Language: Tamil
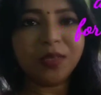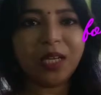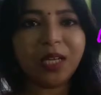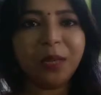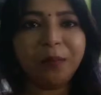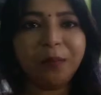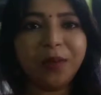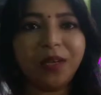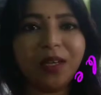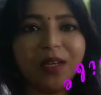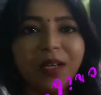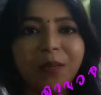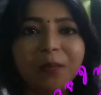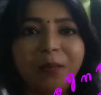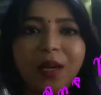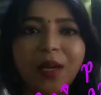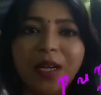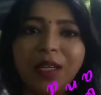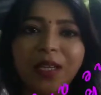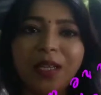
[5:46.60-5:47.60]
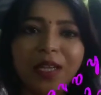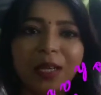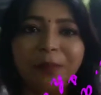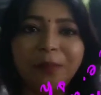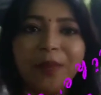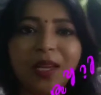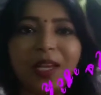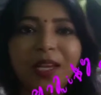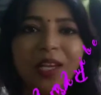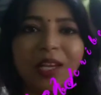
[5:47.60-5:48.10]
சப்ஸ்கிரைப் பண்ணுங்க பக்கத்தில் இருக்கிற
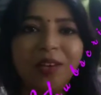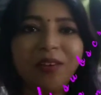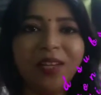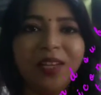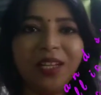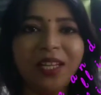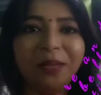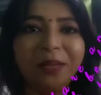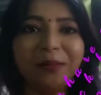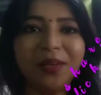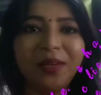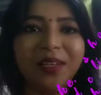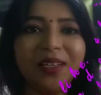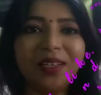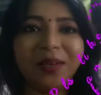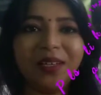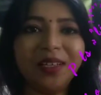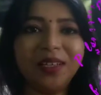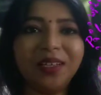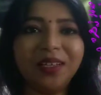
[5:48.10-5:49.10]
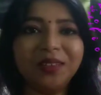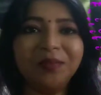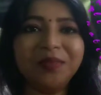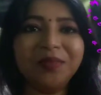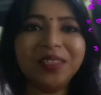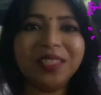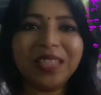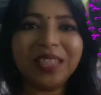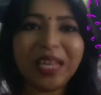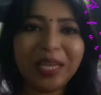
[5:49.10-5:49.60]
பெல் ஐக்கானையும் கிளிக் பண்ணுங்க
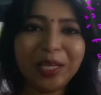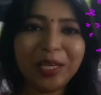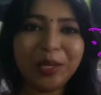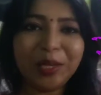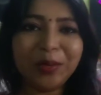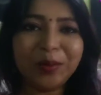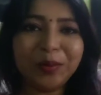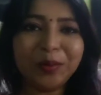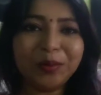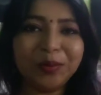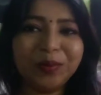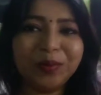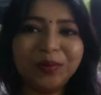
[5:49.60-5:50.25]
தேங்க்யூ